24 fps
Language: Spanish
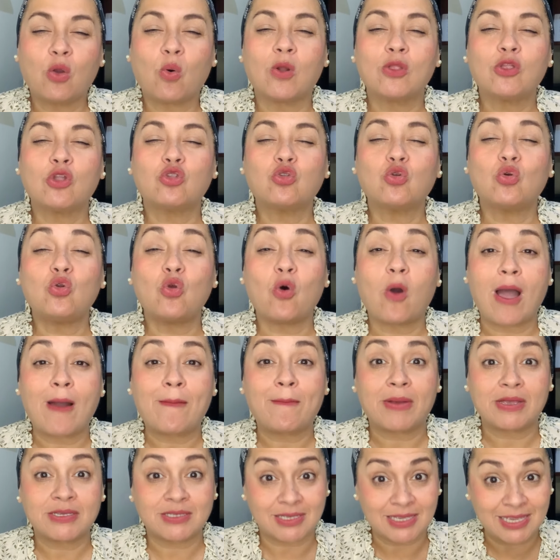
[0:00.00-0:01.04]
cuando tú lo
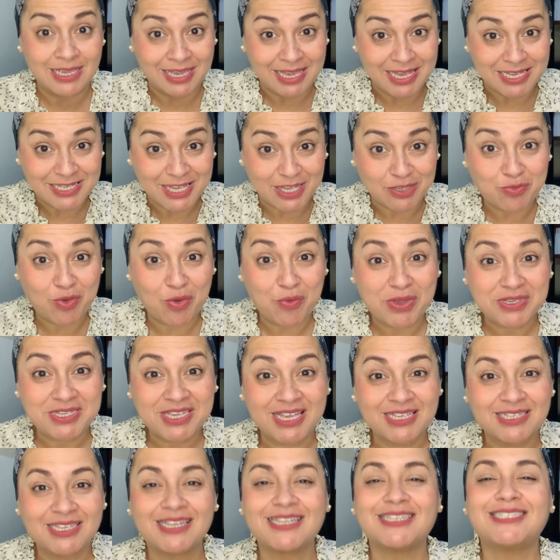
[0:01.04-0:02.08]
amas, y quizás me vas
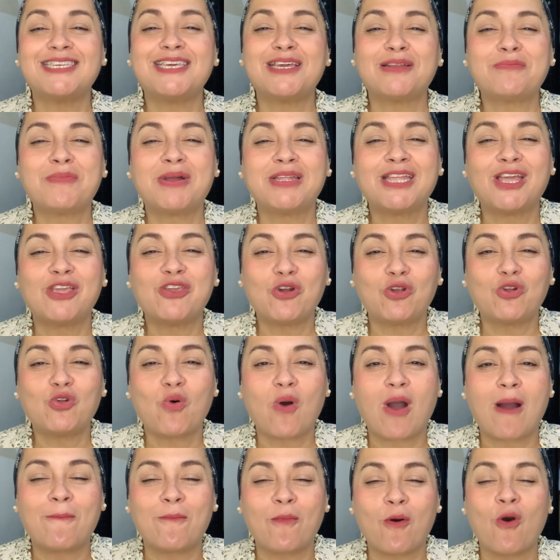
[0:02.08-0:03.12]
a decir, sí hermana, yo
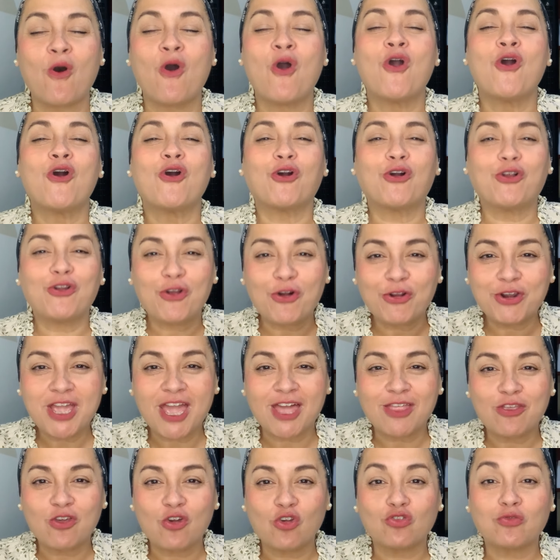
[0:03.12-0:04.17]
lo amo,
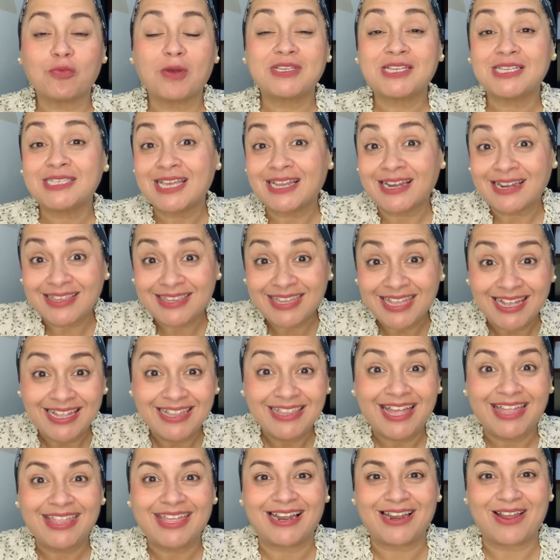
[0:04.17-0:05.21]
gloria a Dios, vas a ser
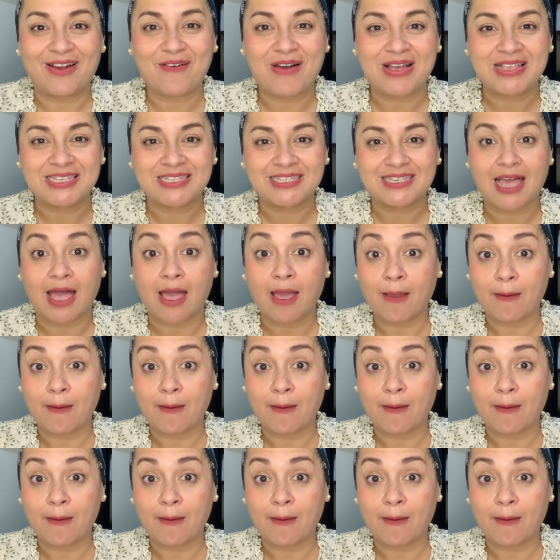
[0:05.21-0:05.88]
digna de alabanza.